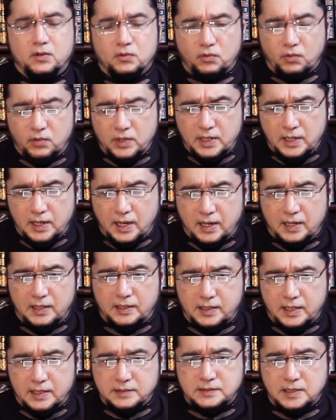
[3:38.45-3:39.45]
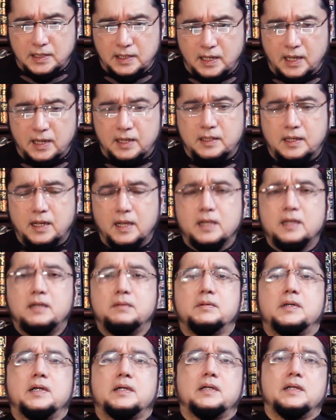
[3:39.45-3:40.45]
कोई हल्के से हल्का
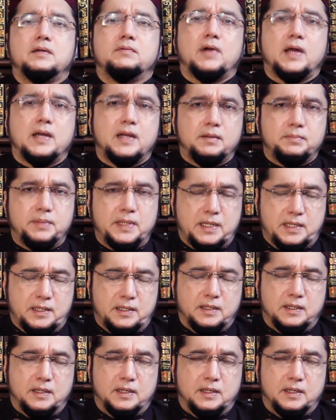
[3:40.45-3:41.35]
इल्म रखने वाला भी